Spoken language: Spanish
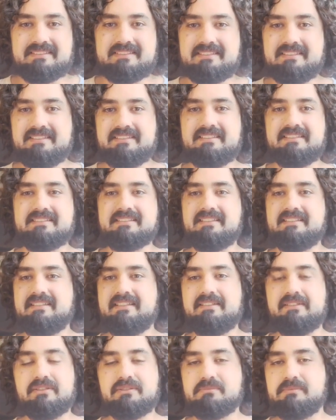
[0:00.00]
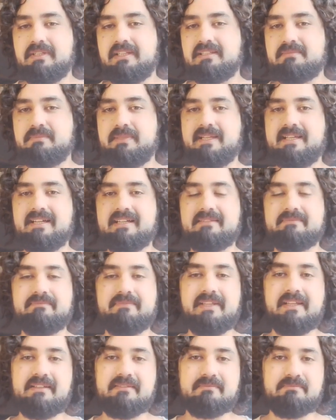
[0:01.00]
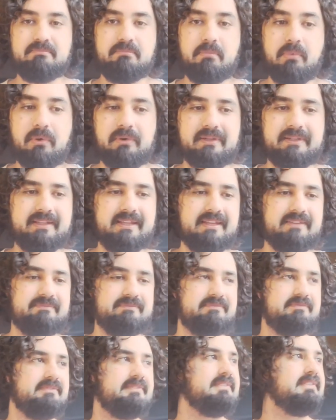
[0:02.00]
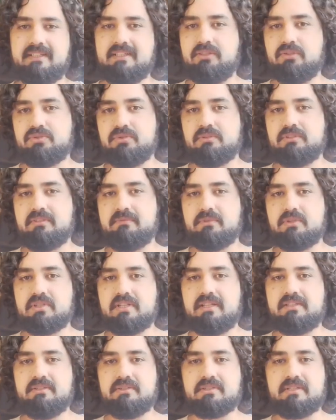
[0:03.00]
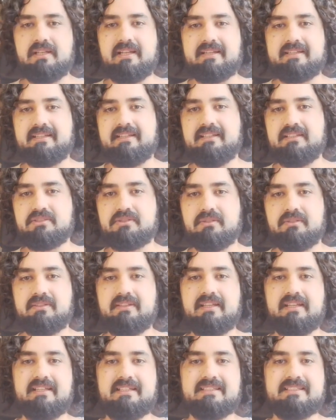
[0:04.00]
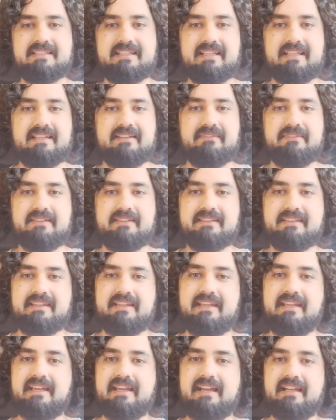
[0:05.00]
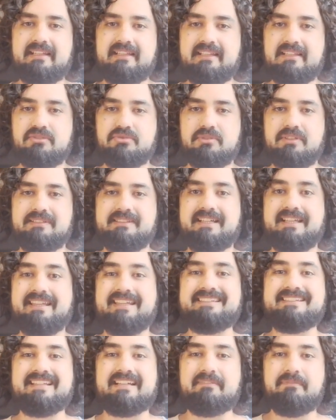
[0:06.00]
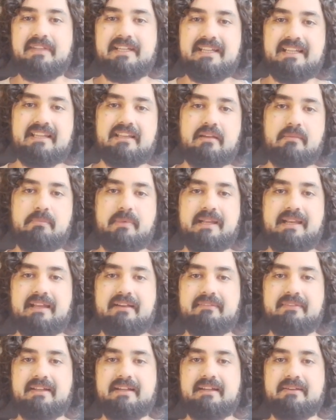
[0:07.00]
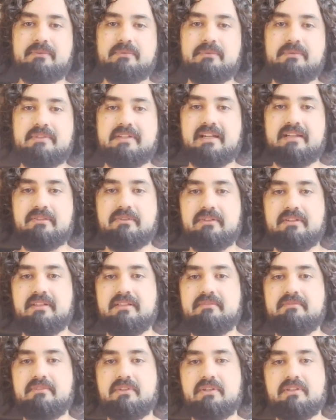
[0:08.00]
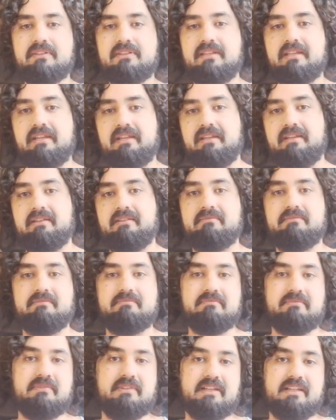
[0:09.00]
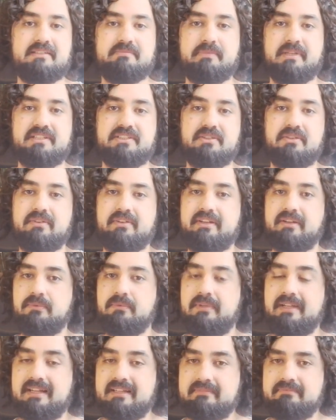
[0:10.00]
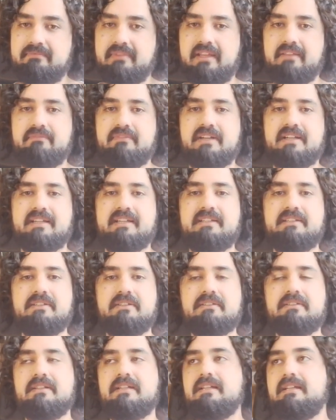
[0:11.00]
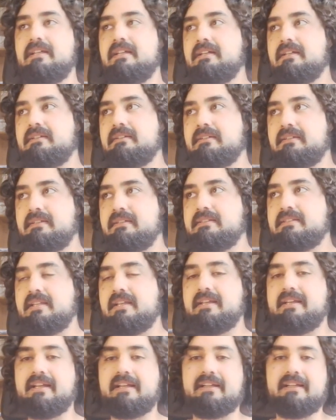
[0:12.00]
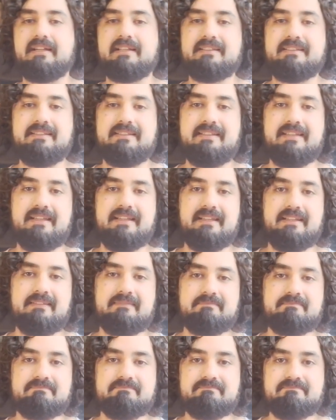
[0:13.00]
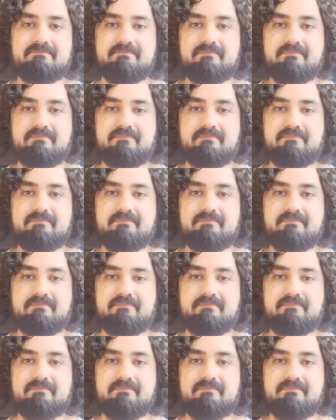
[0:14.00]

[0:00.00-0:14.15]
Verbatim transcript: así de sencillo, os voy a explicar bien por qué. En los últimos años, en las redes sociales, cada vez que alguien suelta determinada palabra, un algoritmo de expresión regular, me imagino, eh, se encarga de